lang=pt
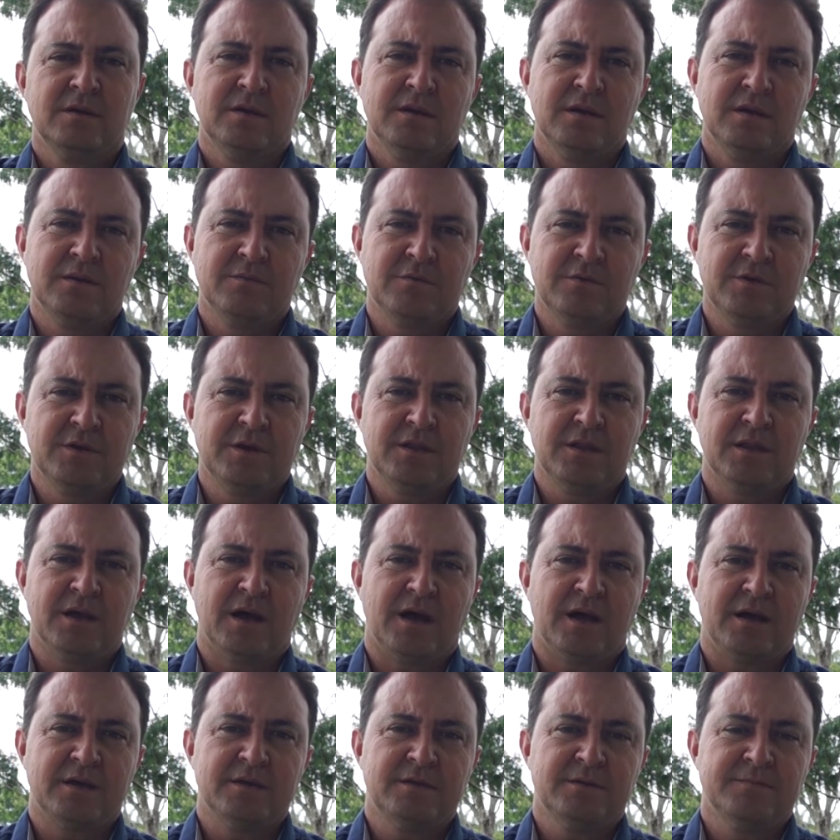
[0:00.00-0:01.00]

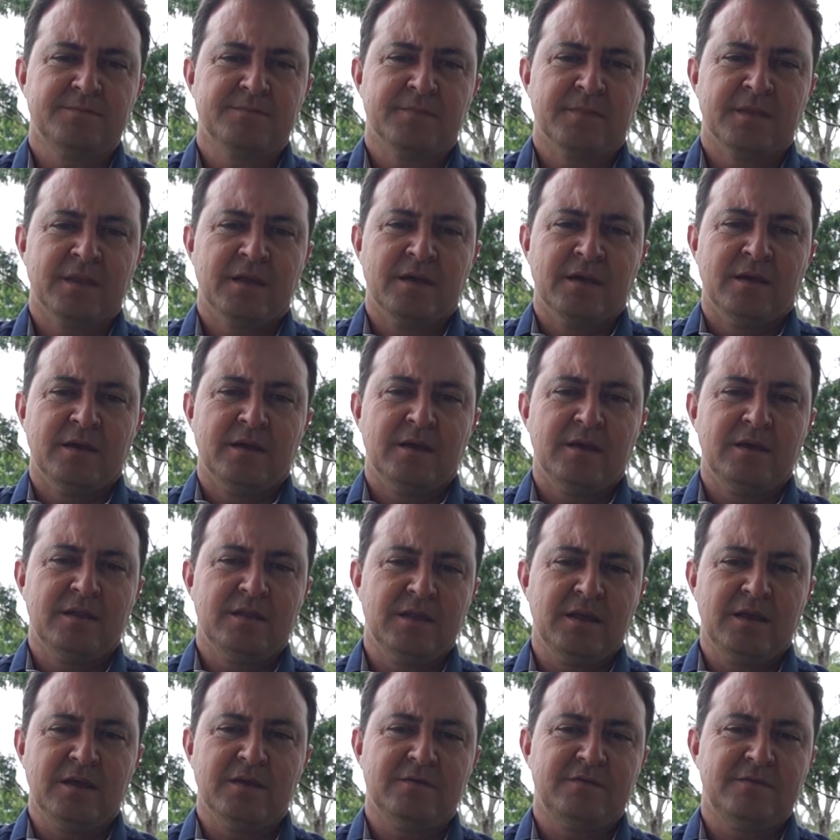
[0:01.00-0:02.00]
imunidade e
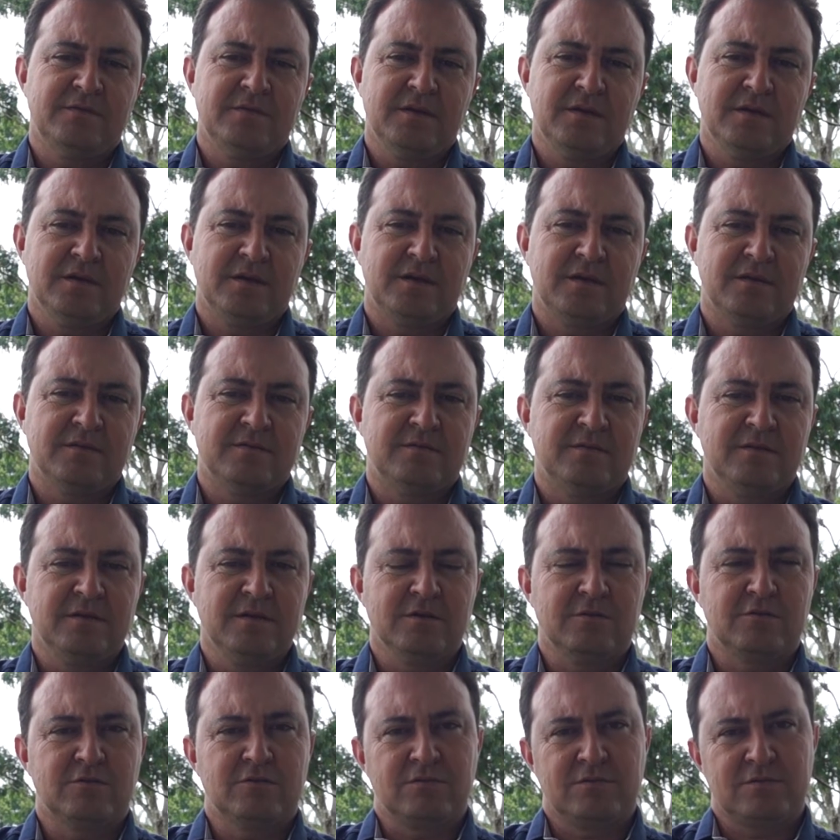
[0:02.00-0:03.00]
nesse
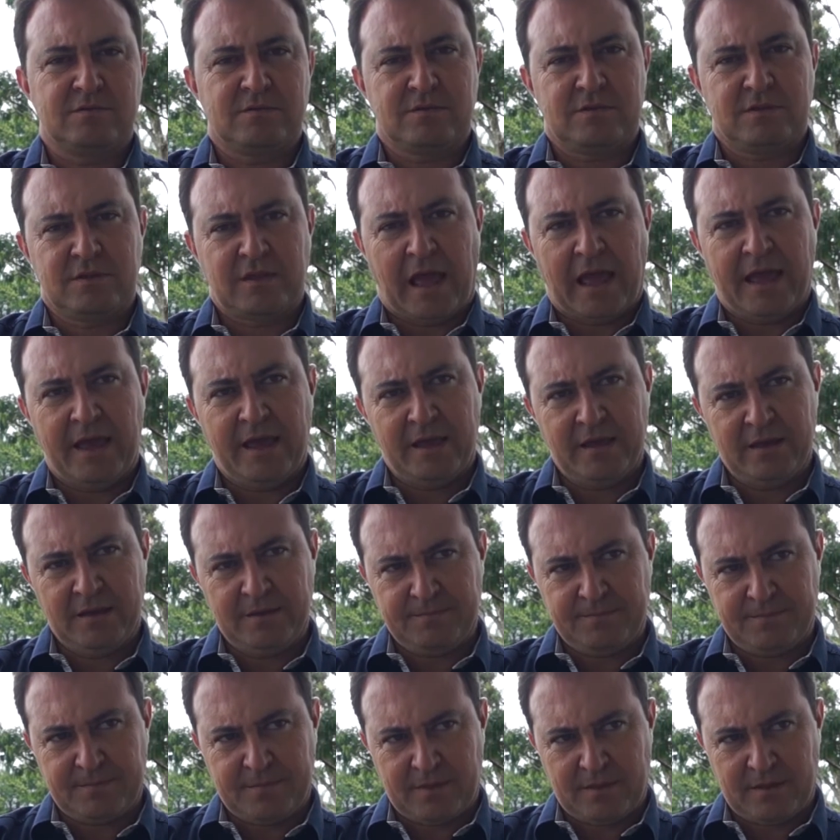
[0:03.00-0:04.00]
quesito
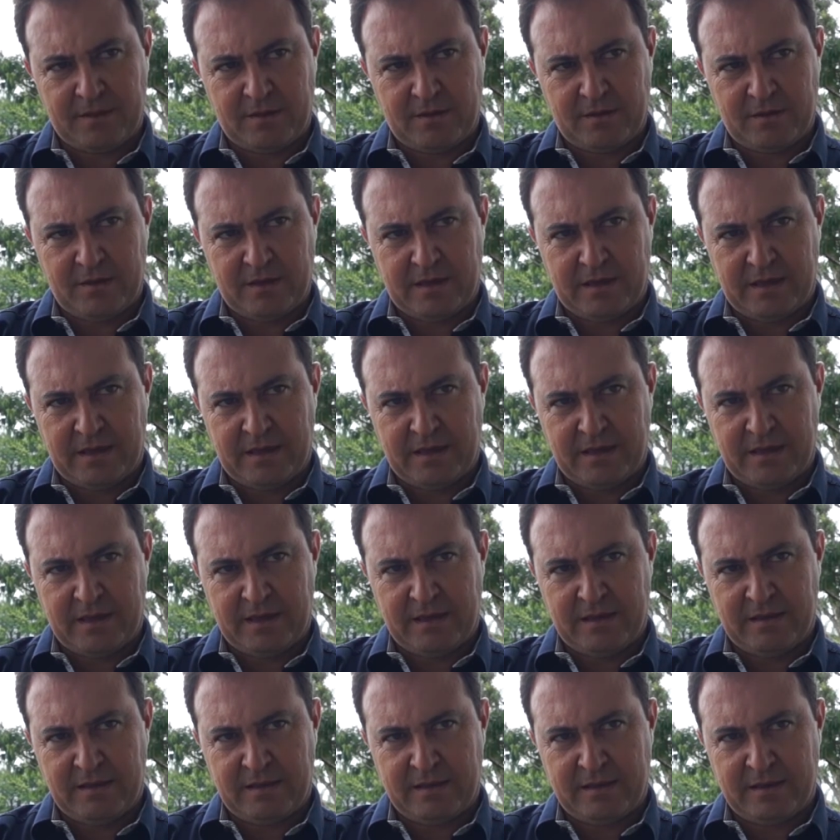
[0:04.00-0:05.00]
tem
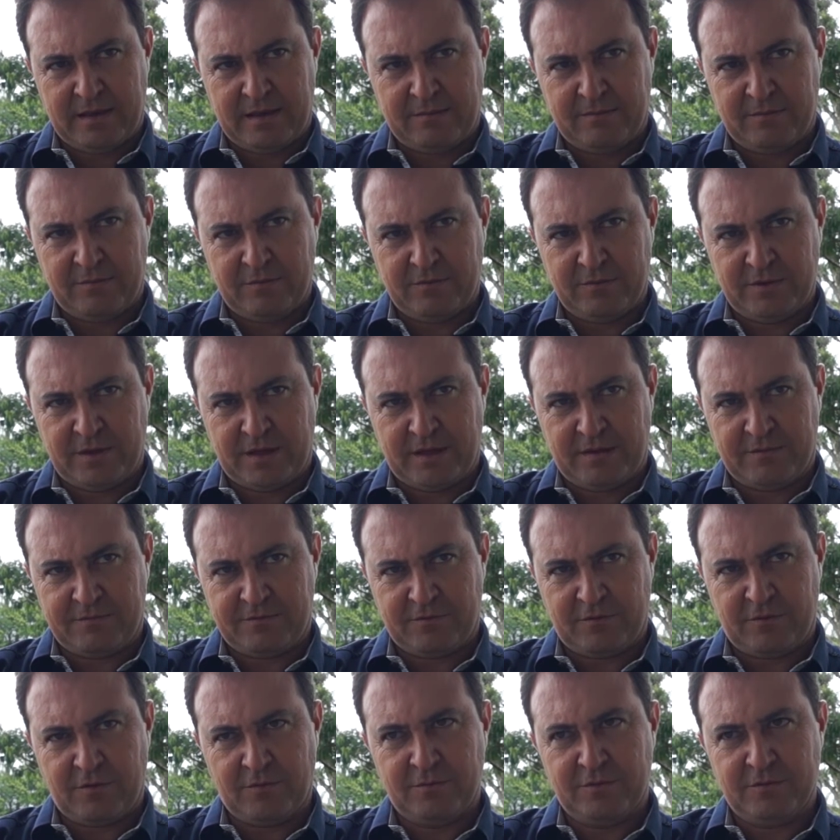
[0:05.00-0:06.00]
é, é, é,
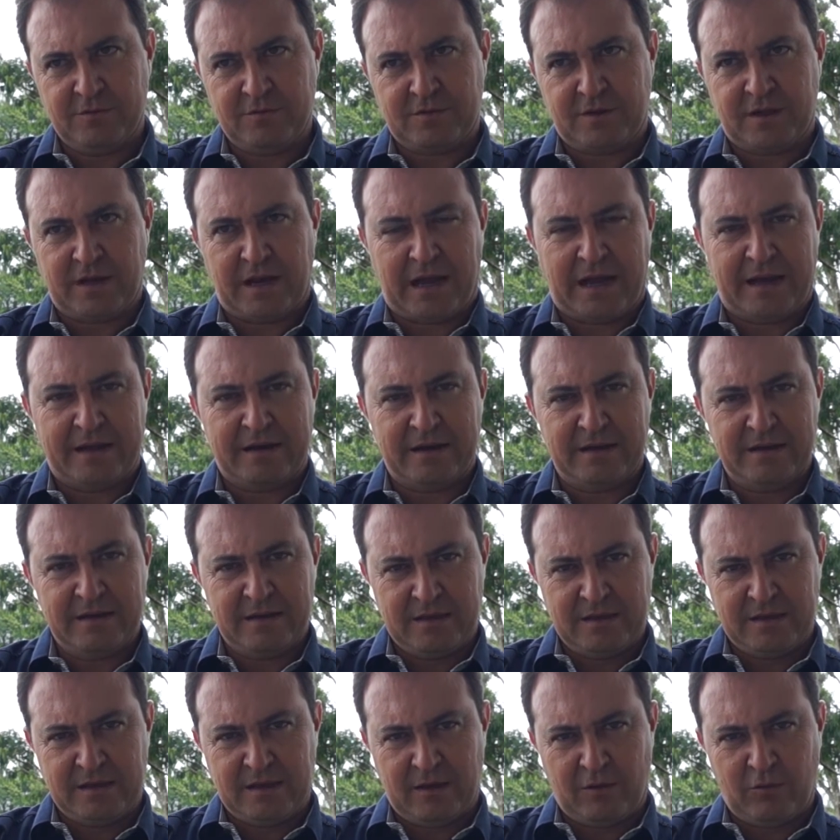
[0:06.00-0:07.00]
ficou muito claro
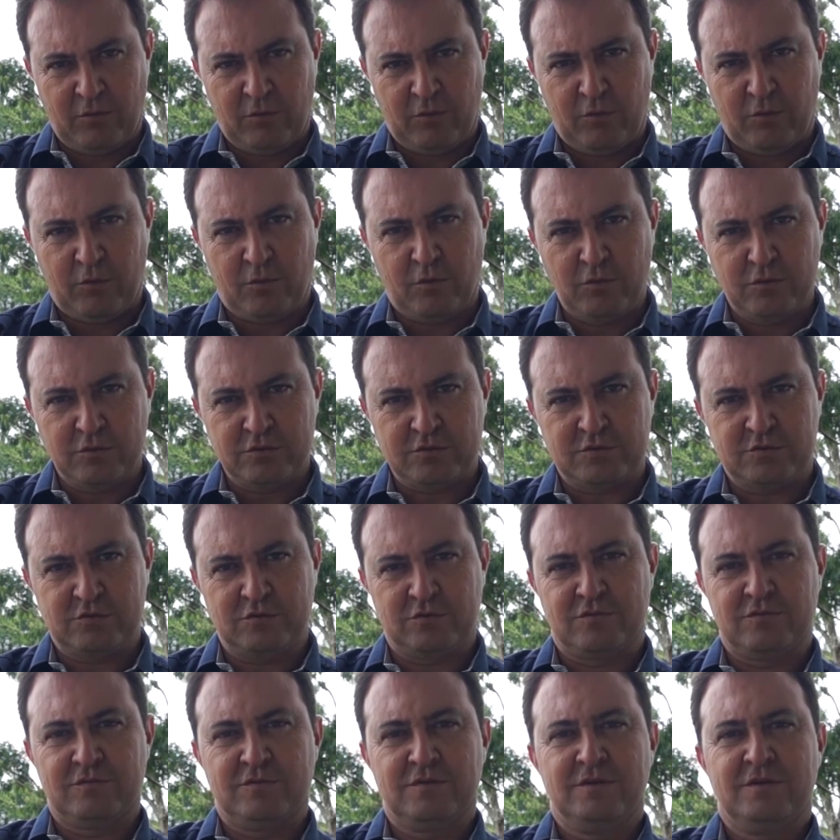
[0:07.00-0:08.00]
ali que é o
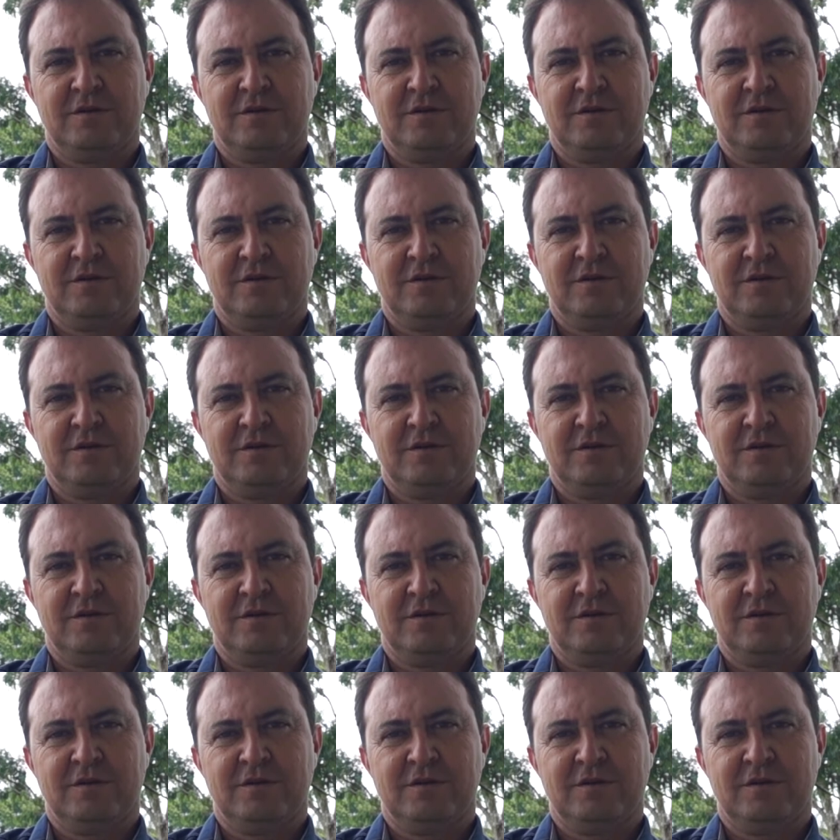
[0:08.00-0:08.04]
custo